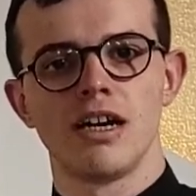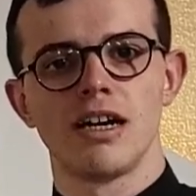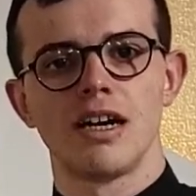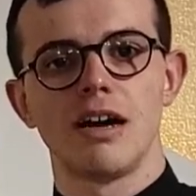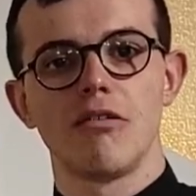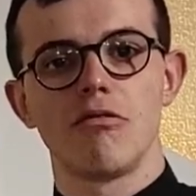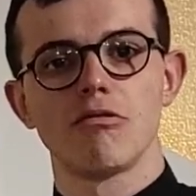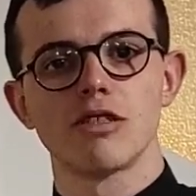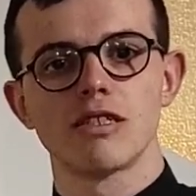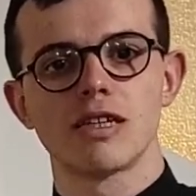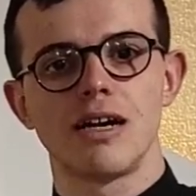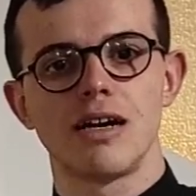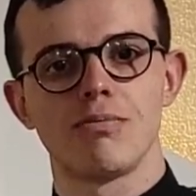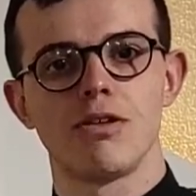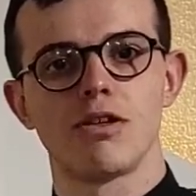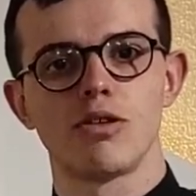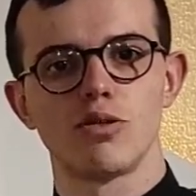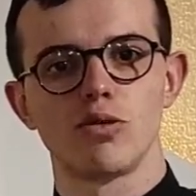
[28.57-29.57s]

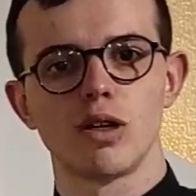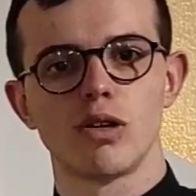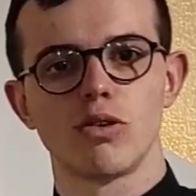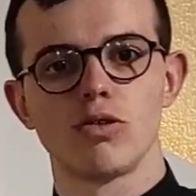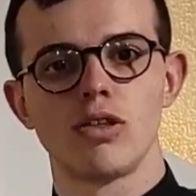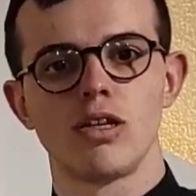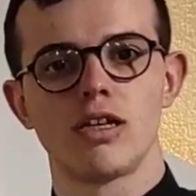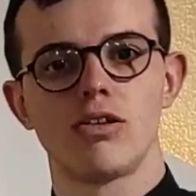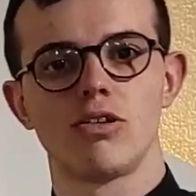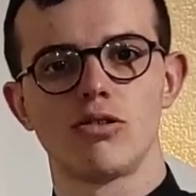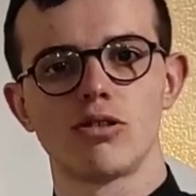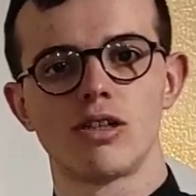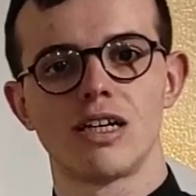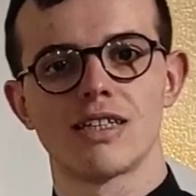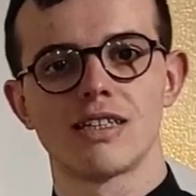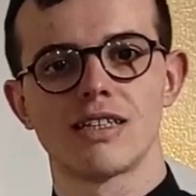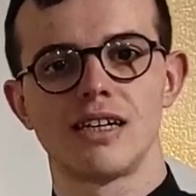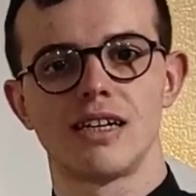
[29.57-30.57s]
gałązkami, które od niego
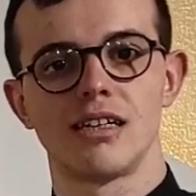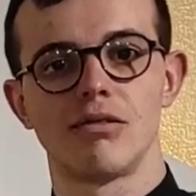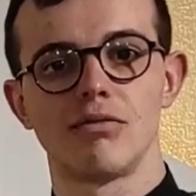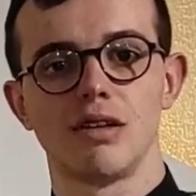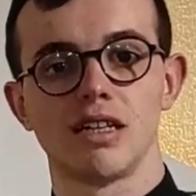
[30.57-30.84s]
odrastają.